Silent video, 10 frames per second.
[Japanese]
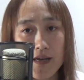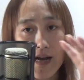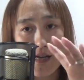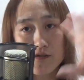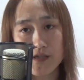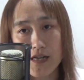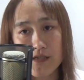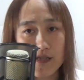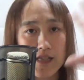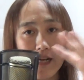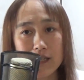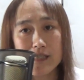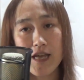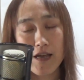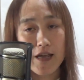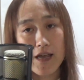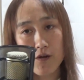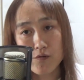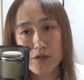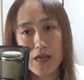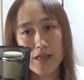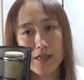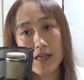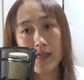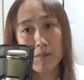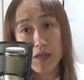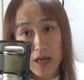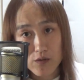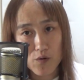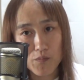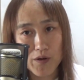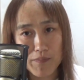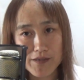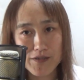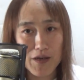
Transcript: 外したりつけたりして、えー、音声やってみたいと思います。